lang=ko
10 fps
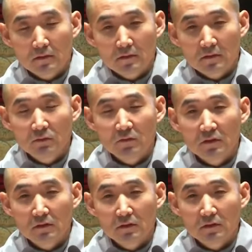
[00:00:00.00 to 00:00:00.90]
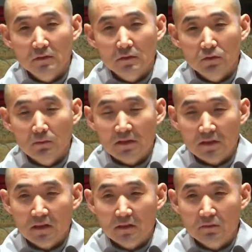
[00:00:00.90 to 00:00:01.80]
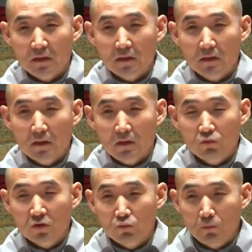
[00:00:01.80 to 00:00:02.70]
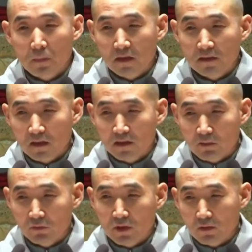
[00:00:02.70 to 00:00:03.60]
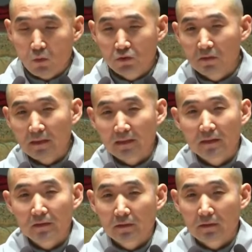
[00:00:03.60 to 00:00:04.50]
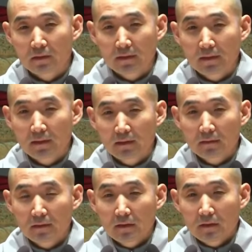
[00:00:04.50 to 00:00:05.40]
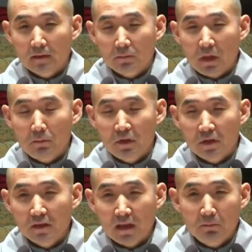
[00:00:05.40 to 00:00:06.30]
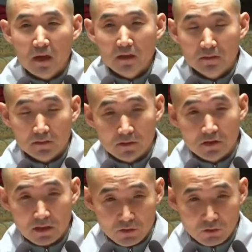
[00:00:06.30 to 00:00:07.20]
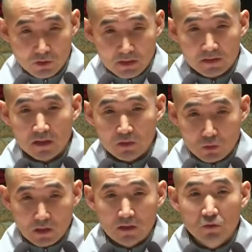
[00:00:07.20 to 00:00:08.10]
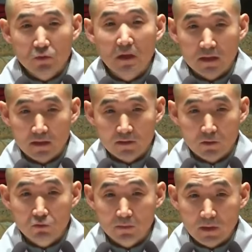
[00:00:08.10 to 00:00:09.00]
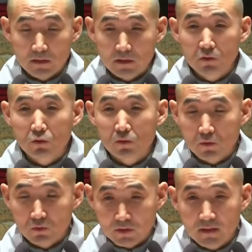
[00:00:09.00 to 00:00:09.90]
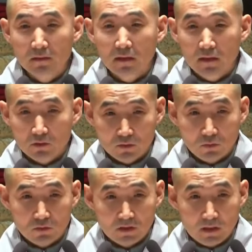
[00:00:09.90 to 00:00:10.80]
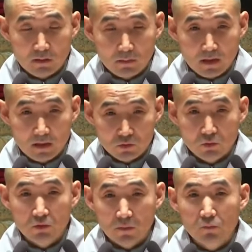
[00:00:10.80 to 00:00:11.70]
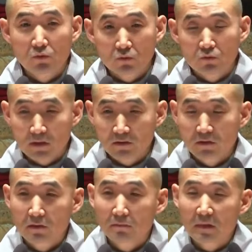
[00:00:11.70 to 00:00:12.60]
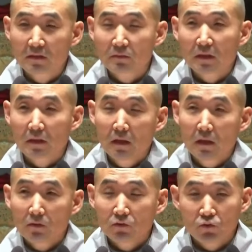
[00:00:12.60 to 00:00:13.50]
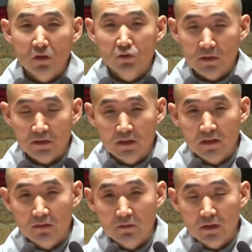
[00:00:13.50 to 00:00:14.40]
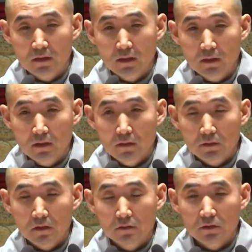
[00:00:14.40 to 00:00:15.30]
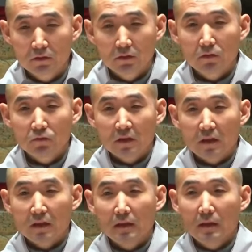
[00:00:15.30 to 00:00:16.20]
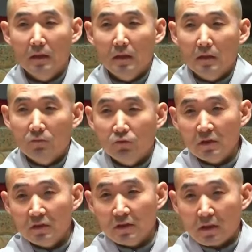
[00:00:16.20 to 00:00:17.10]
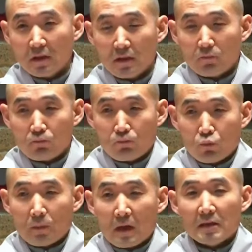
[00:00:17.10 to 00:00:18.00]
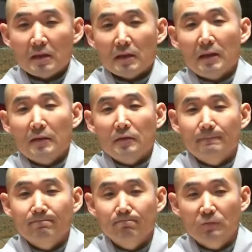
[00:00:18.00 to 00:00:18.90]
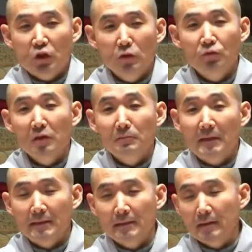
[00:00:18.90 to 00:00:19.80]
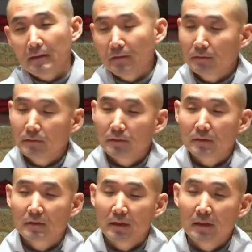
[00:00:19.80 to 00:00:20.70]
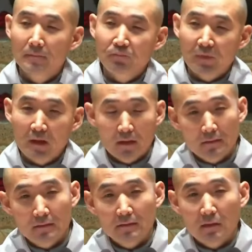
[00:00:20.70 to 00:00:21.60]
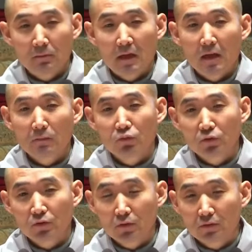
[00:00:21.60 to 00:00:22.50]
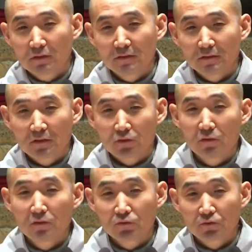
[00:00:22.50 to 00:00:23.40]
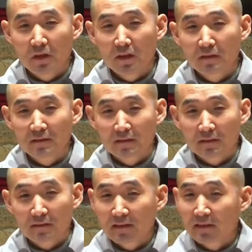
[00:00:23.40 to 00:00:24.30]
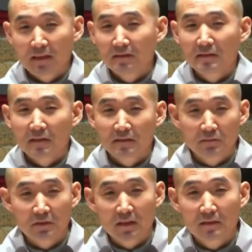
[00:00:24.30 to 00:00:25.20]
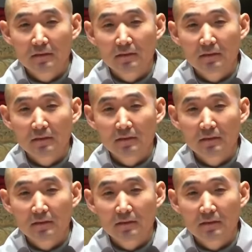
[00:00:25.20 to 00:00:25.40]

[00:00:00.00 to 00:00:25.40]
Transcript: 스님들도 마찬가지입니다. 우리는 북방에 살기 때문에 옷이 많아요. 그 반면에 남방은 그렇지 않죠. 굉장히 간소하게 더운 지방, 인도를 비롯한 동남아 쪽의 불교 국가들 말입니다. 뭐 수행도 마찬가지입니다. 예를 들어서 우리가 우리는 이제 북방이니까 음, 절수행을 많이 하잖아요. 그런데 어, 남방 불교는 절수행은 그다지 하지 않습니다.